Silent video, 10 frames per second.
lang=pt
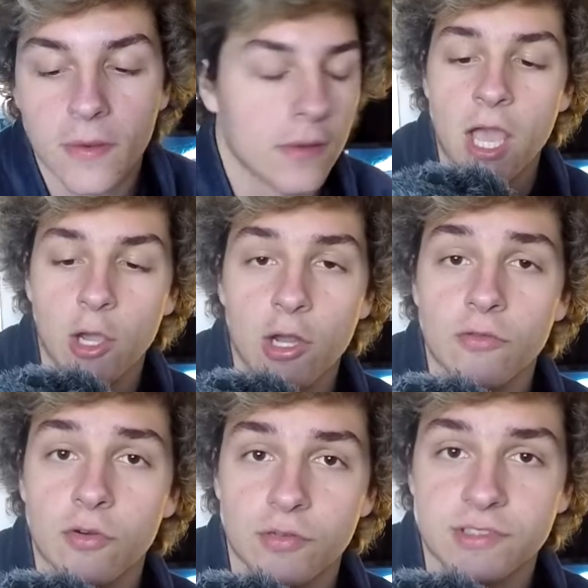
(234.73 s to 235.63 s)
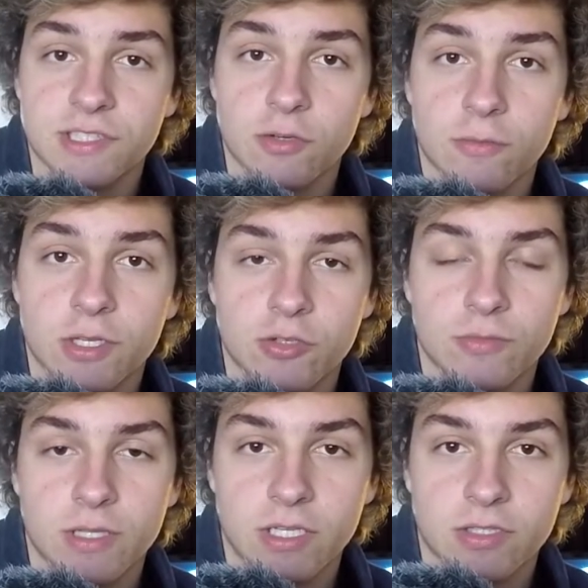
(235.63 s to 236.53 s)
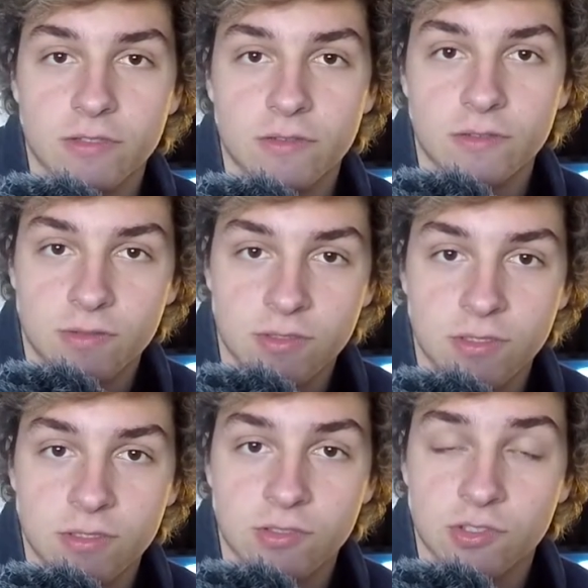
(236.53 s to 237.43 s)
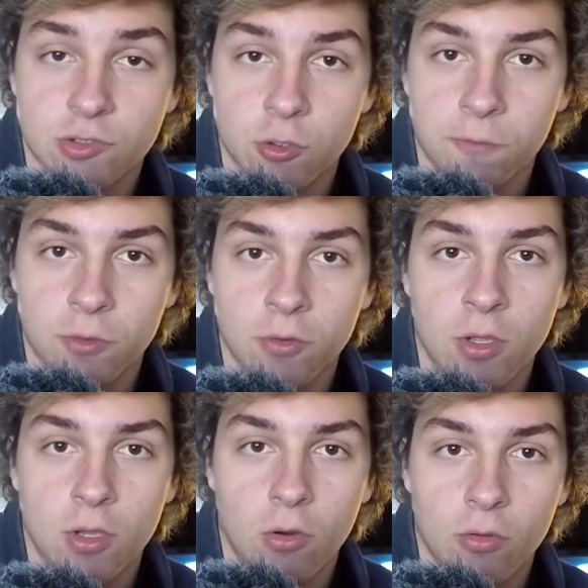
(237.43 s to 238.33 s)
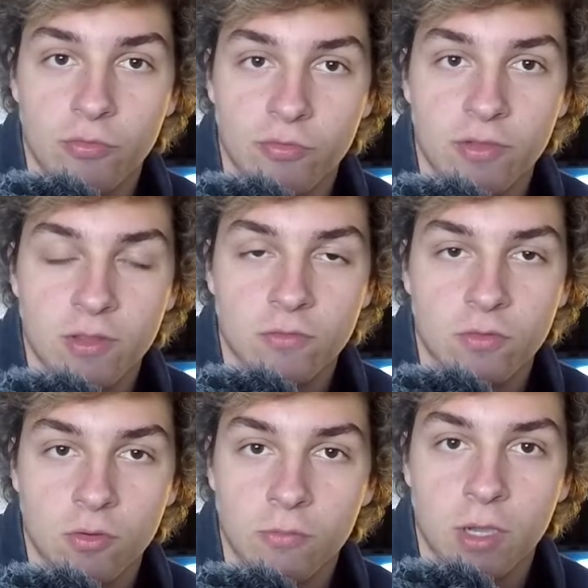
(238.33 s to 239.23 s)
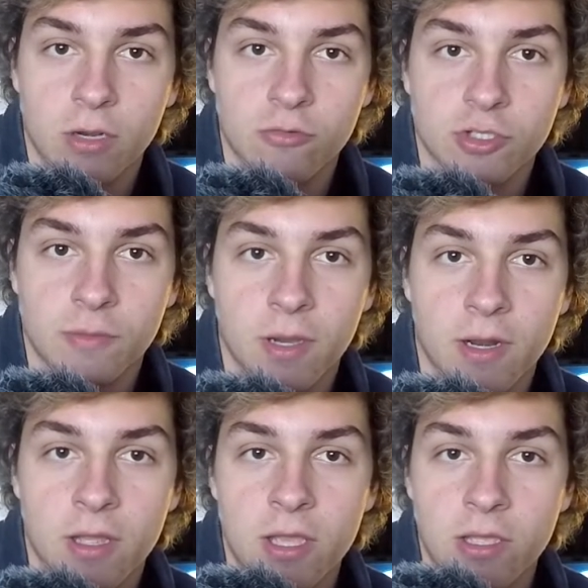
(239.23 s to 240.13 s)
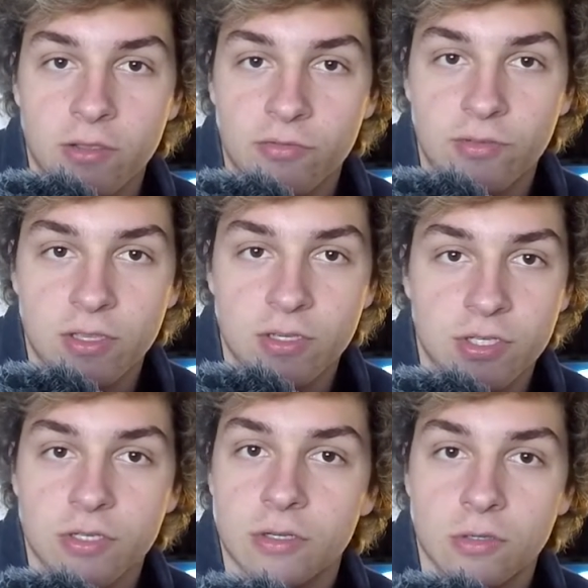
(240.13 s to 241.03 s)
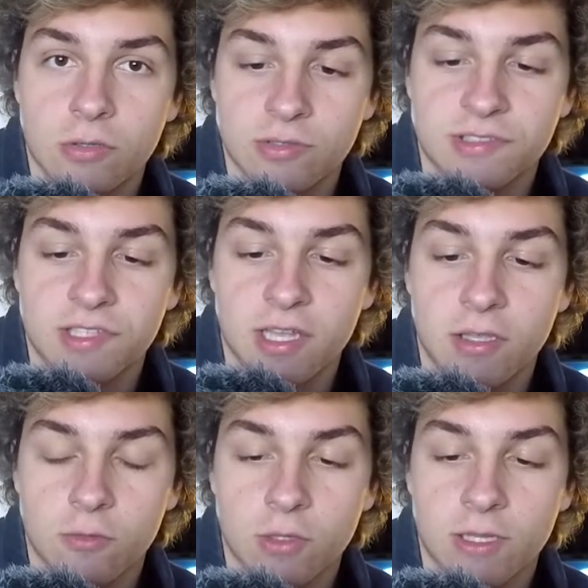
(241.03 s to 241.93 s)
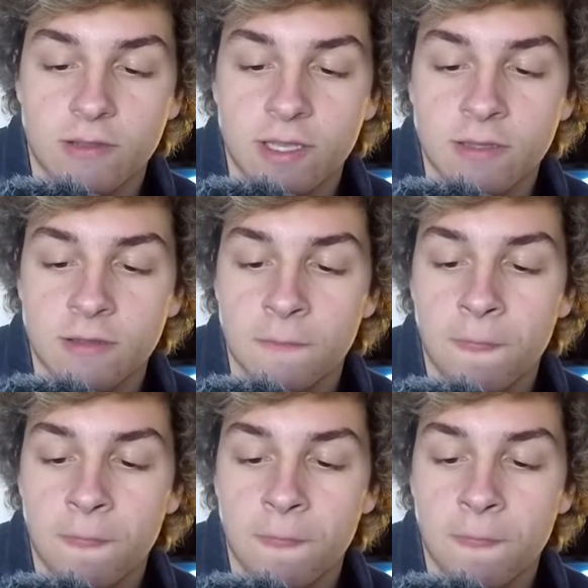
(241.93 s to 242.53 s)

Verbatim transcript: Agora vou fazer o mesmo teste de sopro ou de vento, como queiram chamar, que fiz sem o Dead Cat.